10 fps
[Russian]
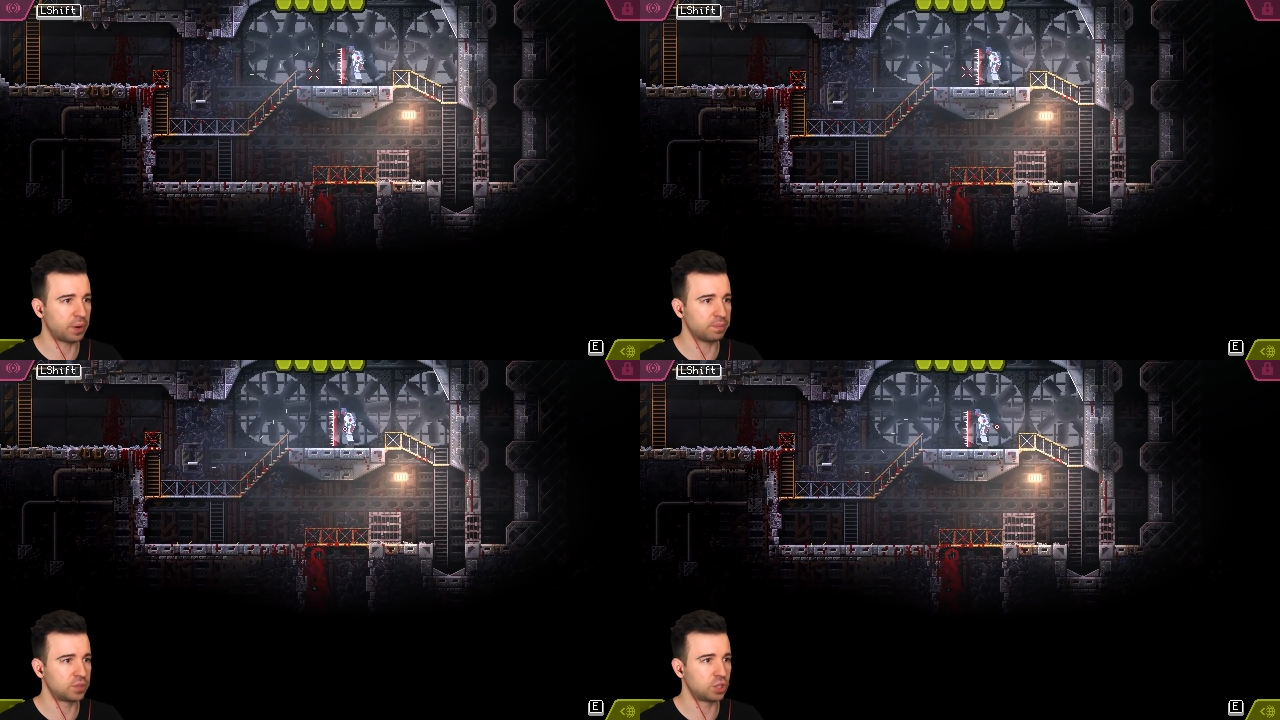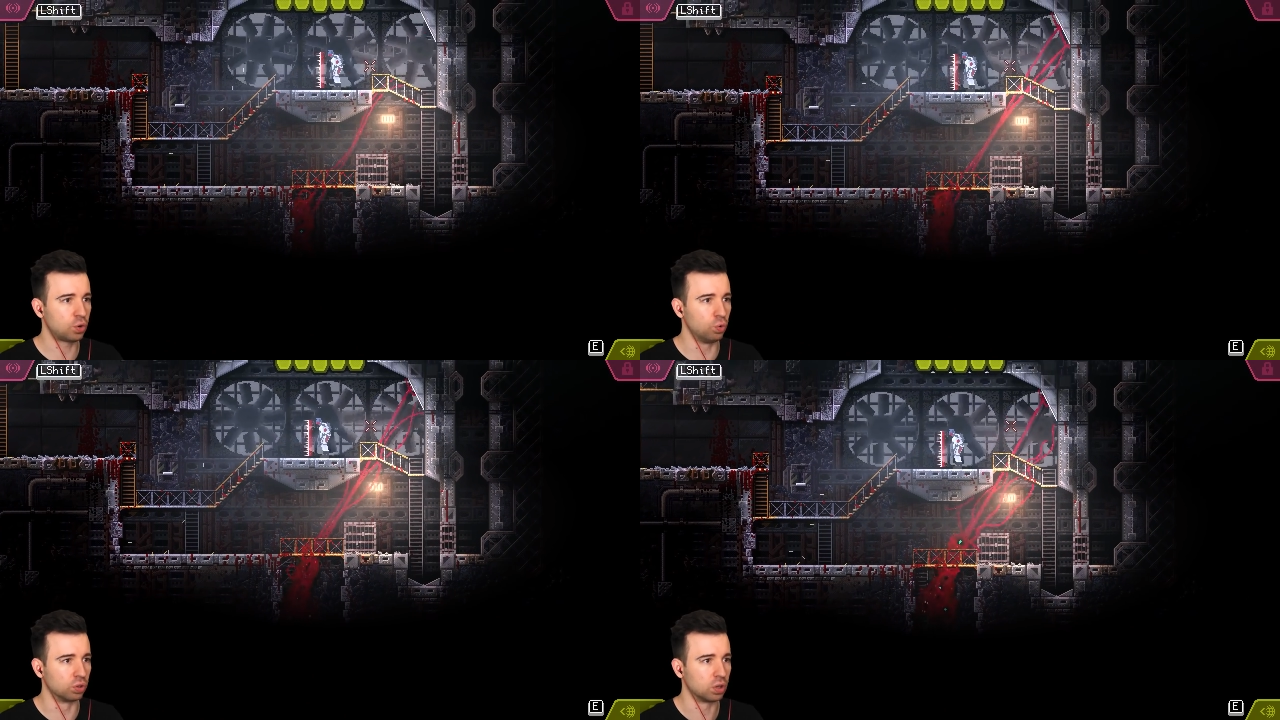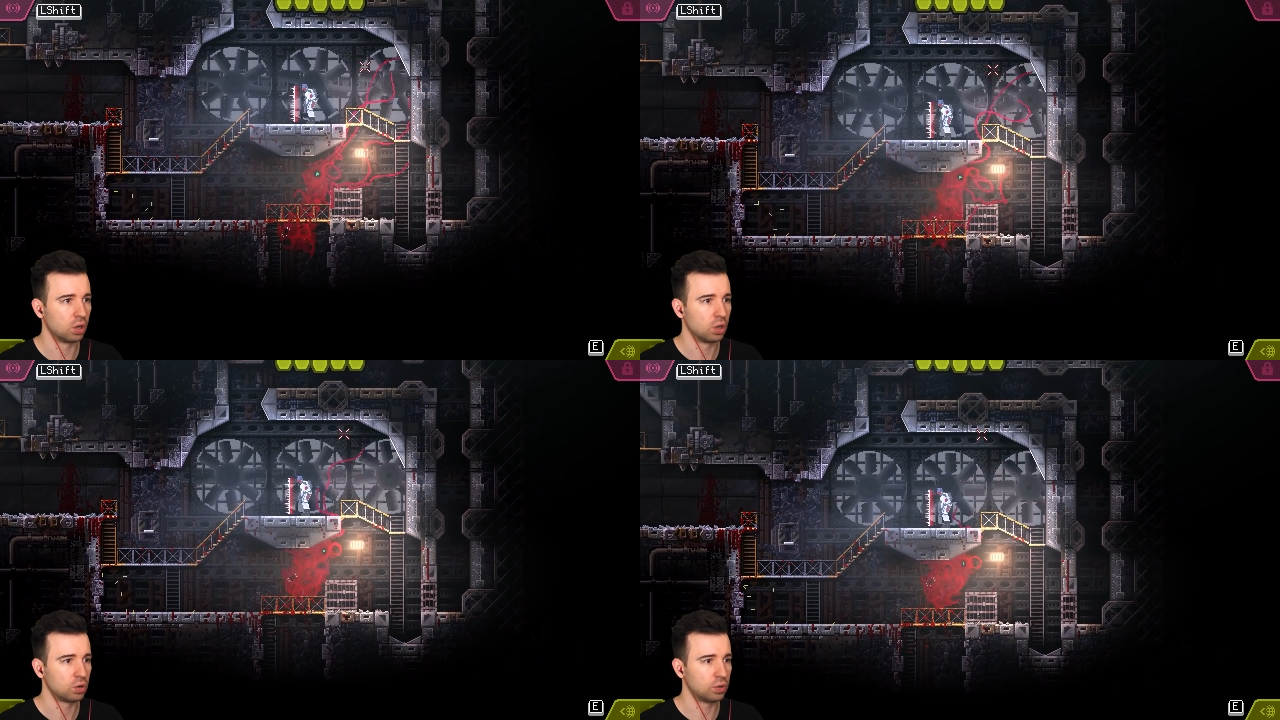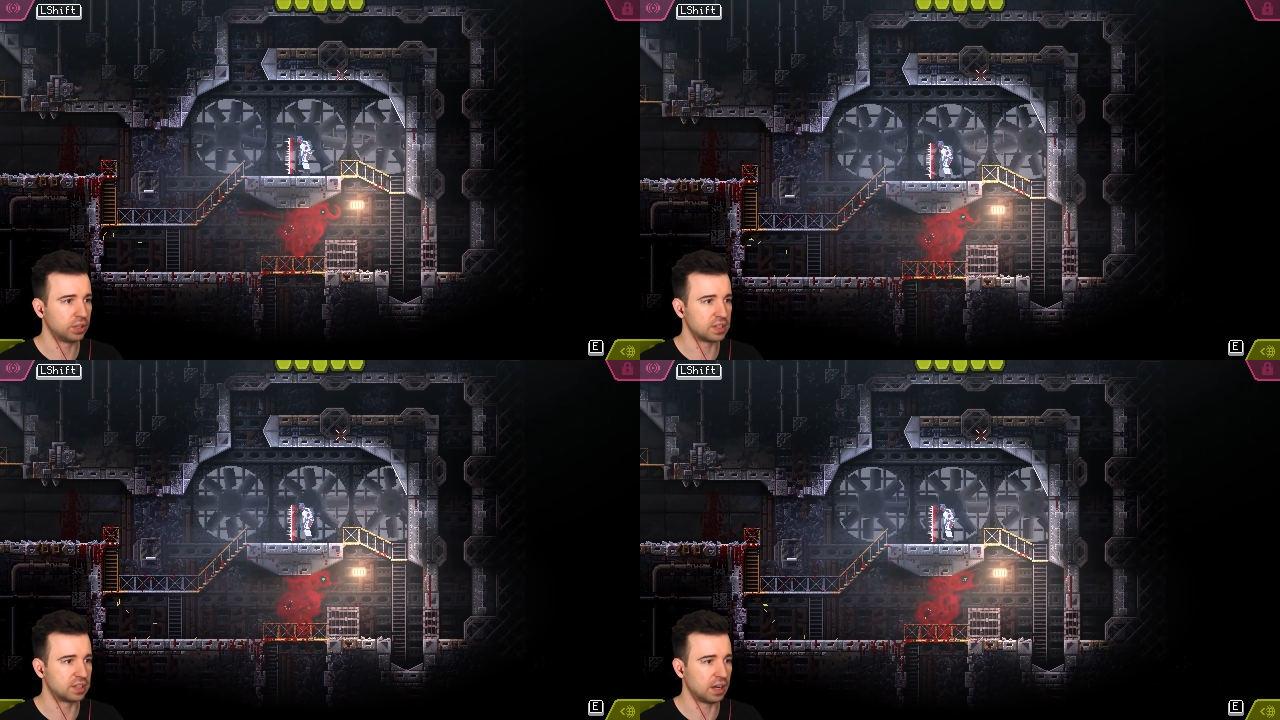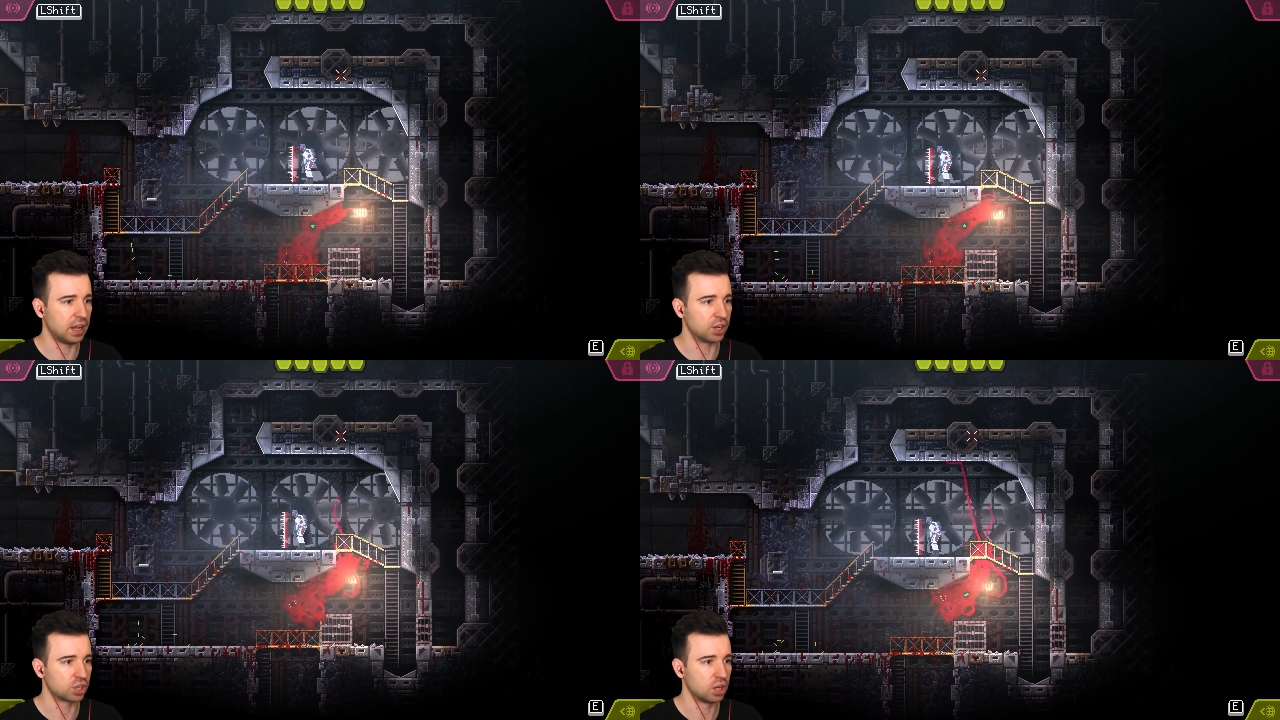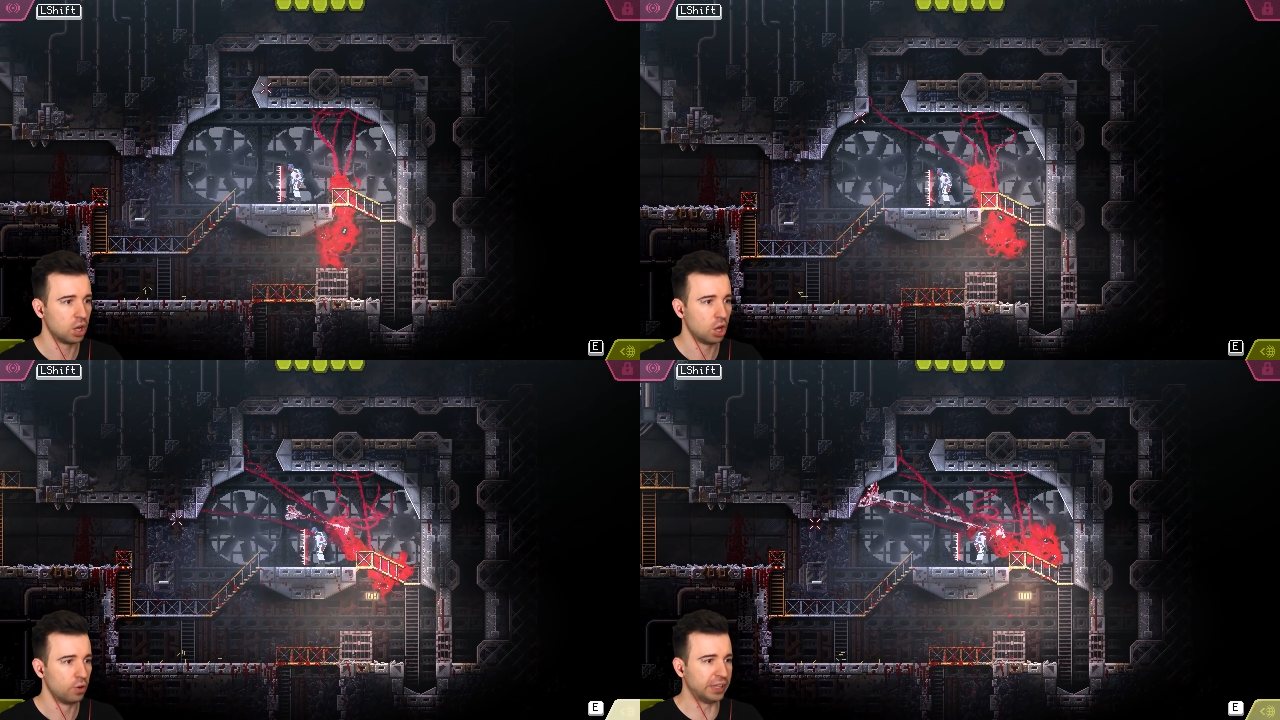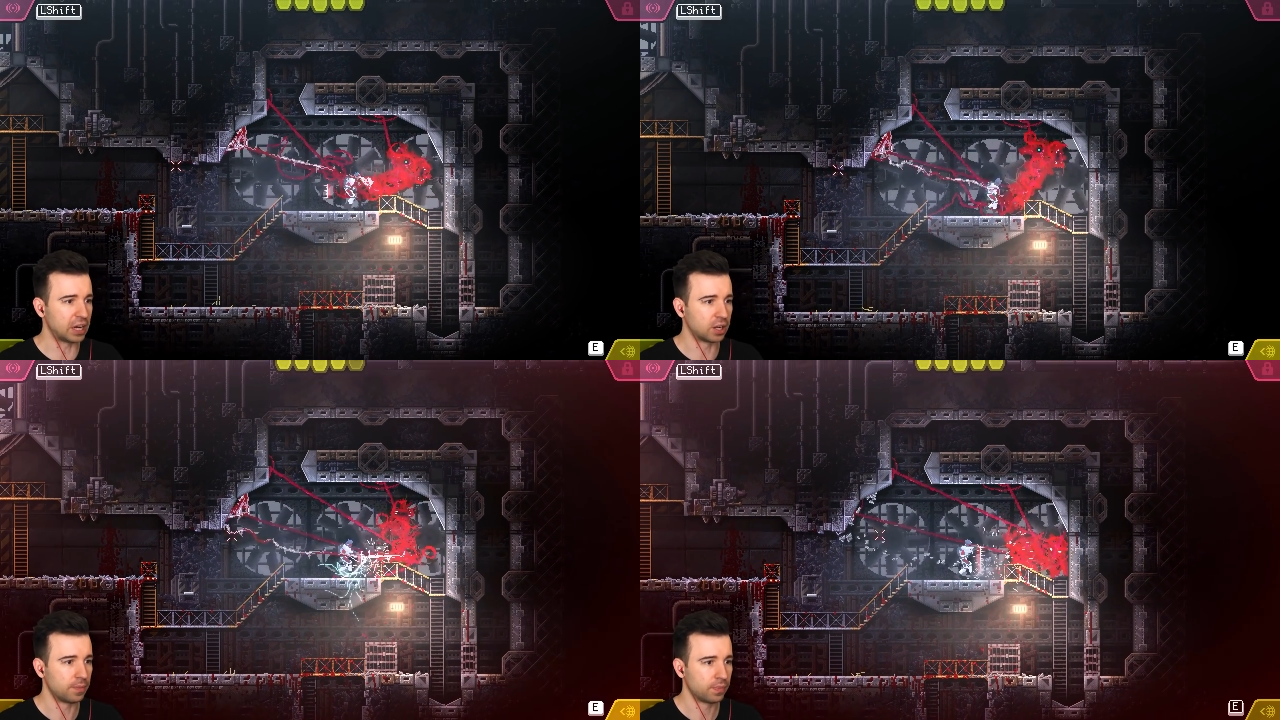прям секут. Куда ты стреляешь? Вот так!